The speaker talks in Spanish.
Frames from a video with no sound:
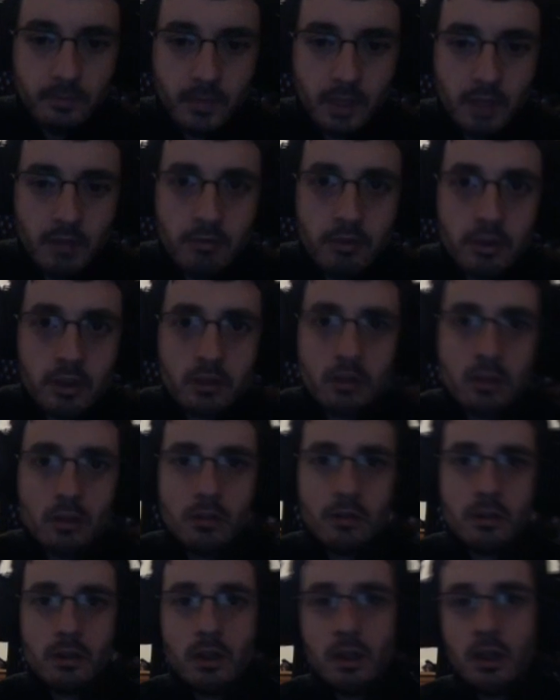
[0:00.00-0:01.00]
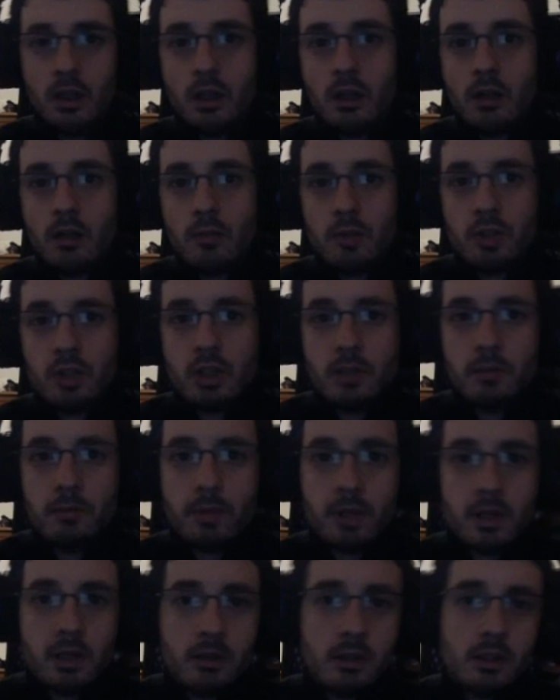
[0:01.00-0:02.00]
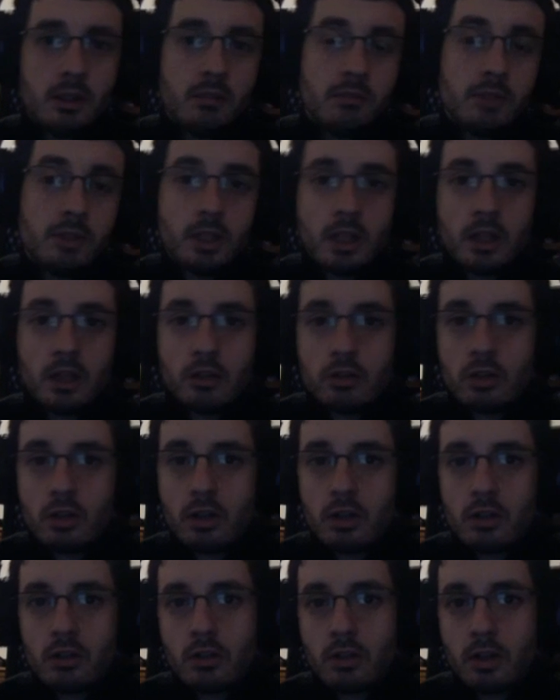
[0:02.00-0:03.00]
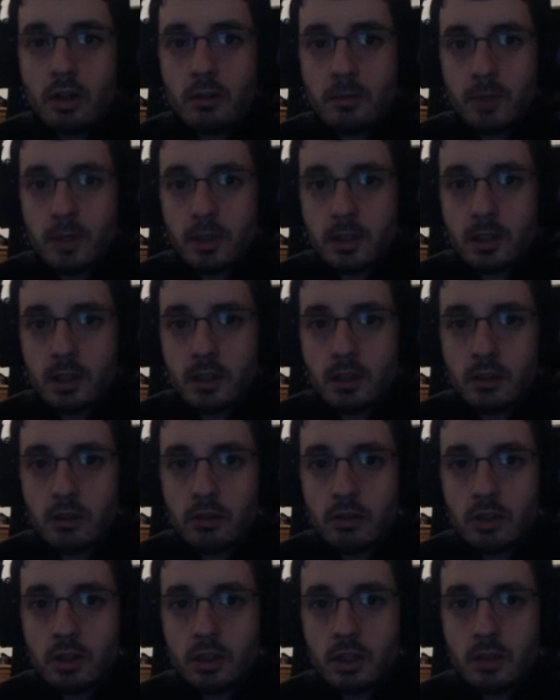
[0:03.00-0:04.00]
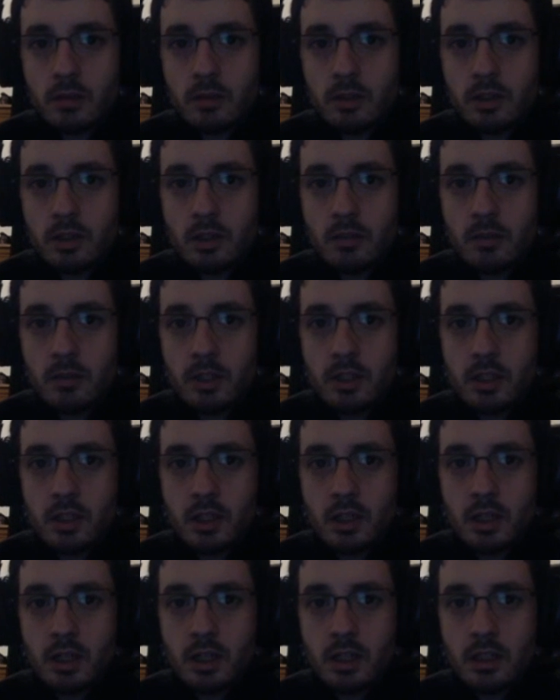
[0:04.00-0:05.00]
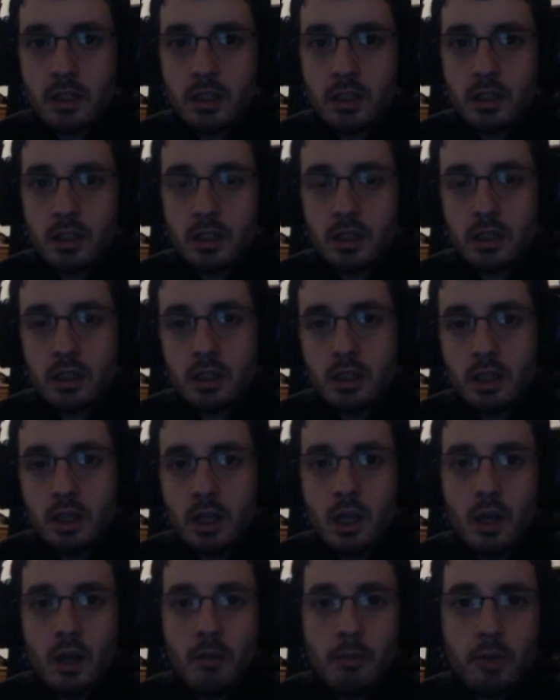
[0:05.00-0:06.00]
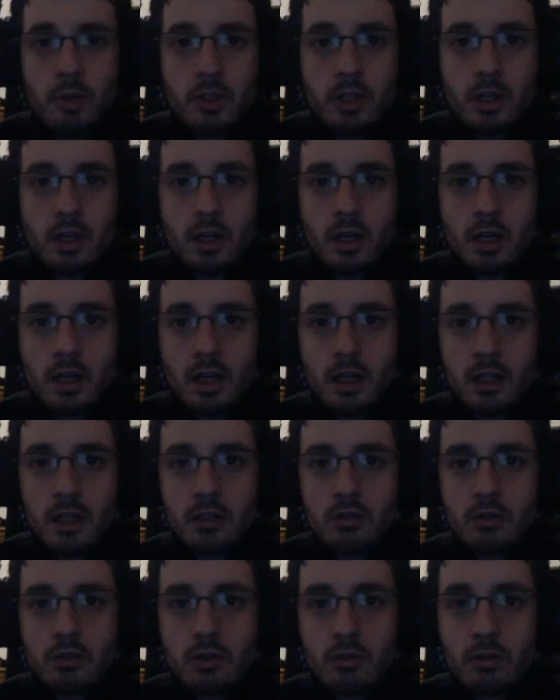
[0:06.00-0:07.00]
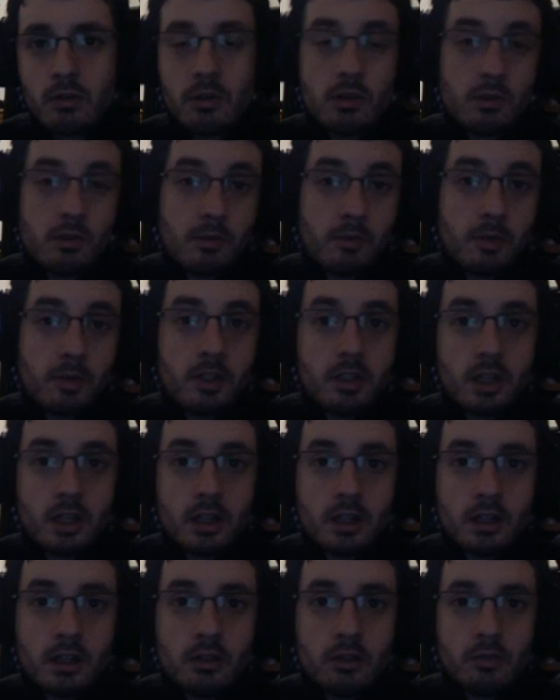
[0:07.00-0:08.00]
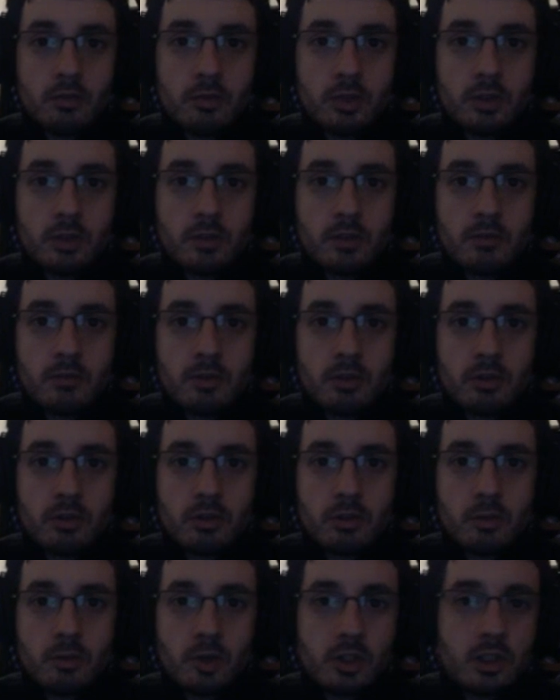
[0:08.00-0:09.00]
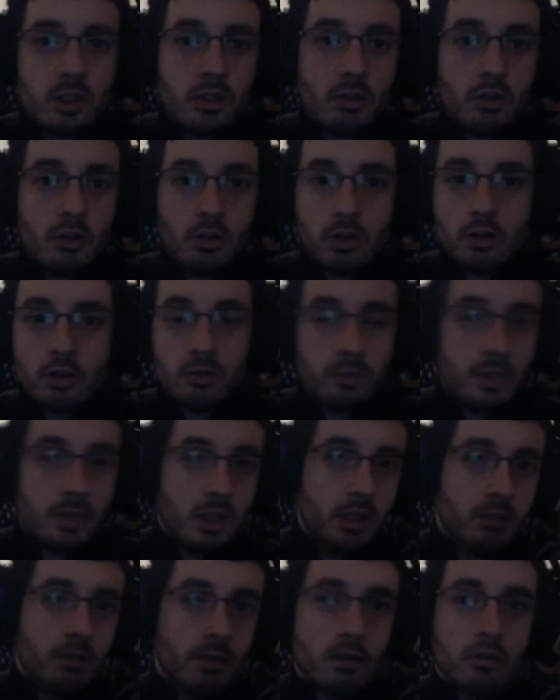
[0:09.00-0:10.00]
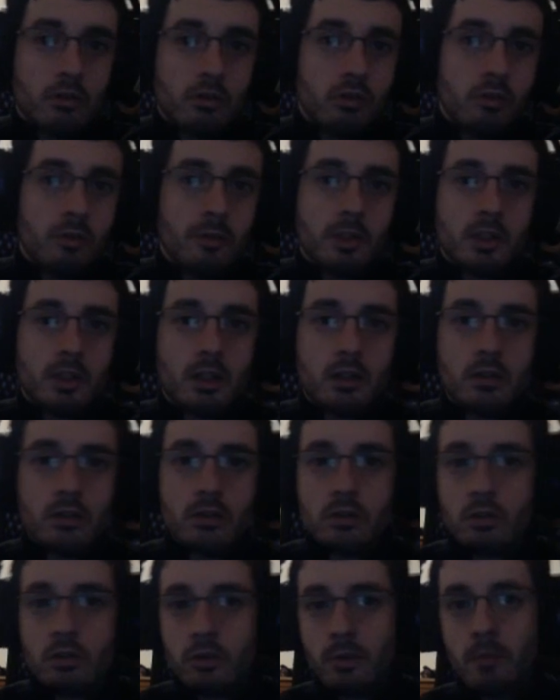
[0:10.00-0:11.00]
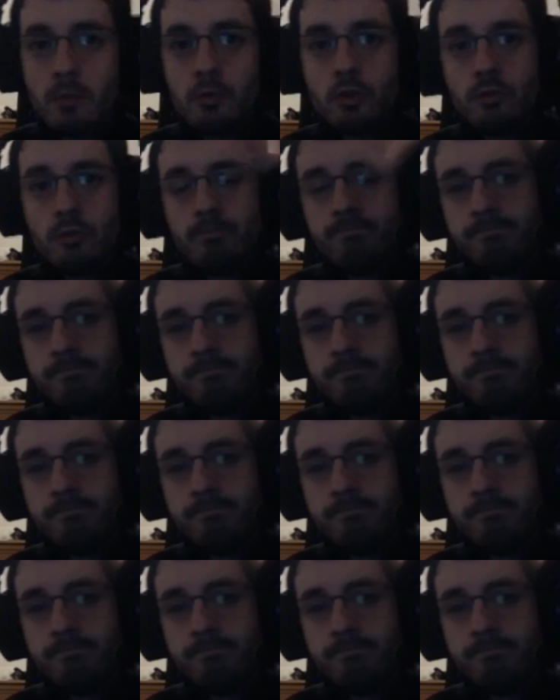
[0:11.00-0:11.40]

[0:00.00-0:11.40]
En fin, como siempre, seguidnos en redes sociales para estar atentos a streamings y demás si queréis. Y podéis darle a like y suscribiros también para estar atentos pues, a más vídeos como este o lo que nos pidáis abajo en los comentarios. Nos vemos.